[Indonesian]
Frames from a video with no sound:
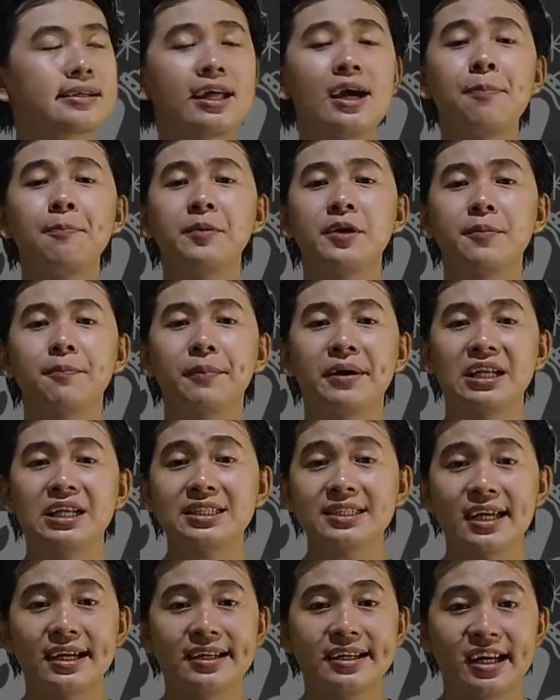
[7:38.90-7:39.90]
Tapi pada
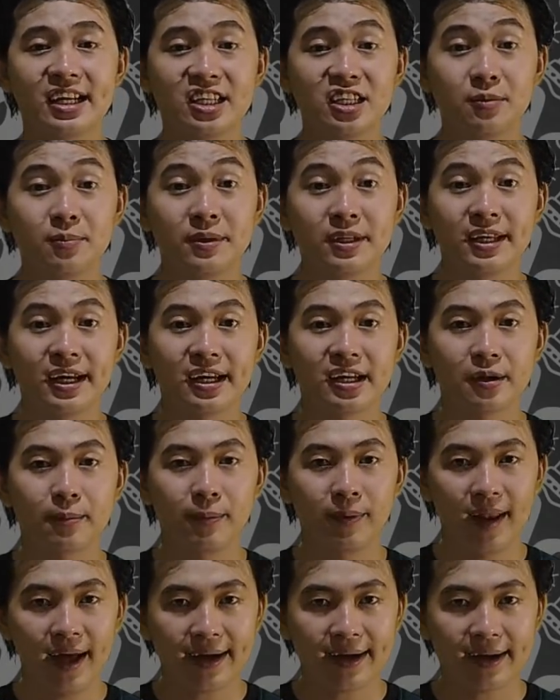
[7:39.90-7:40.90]
saat Daniel melihat ke
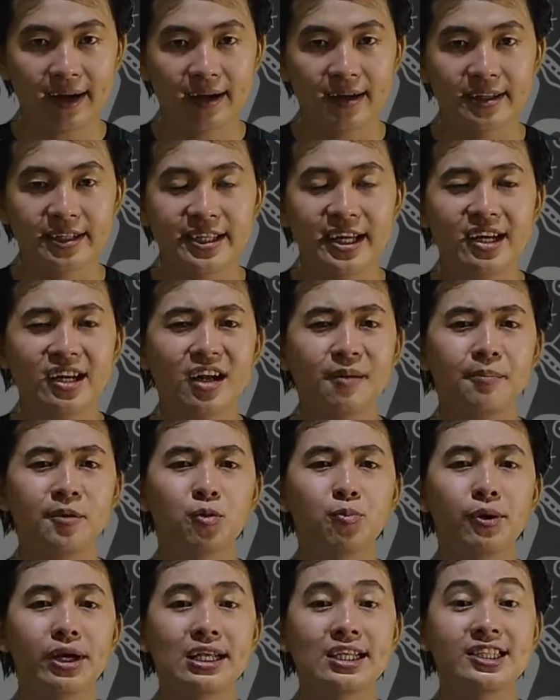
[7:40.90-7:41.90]
belakang, ia nggak
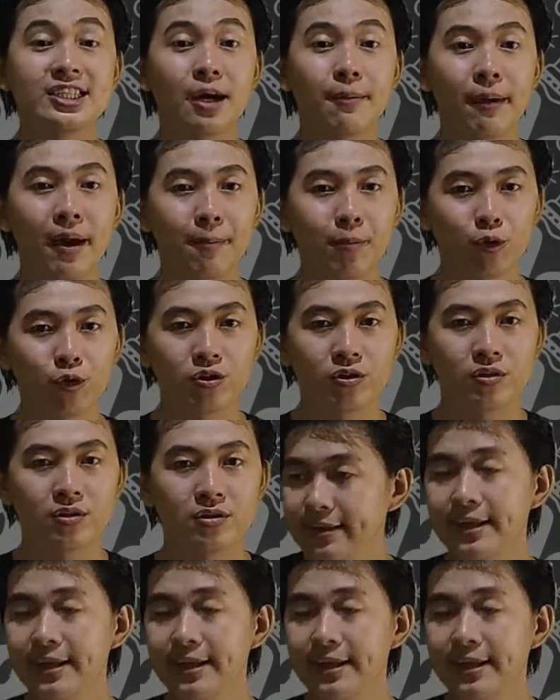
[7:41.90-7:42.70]
menemukan siapapun.